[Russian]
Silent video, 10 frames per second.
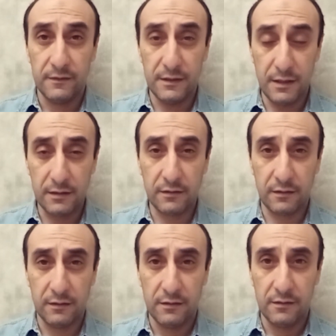И
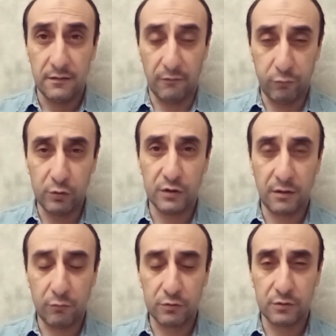это на фоне
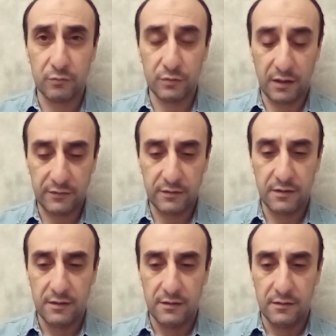того, что у нас
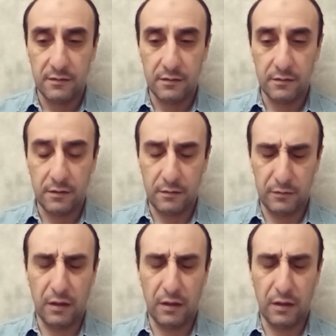а, а,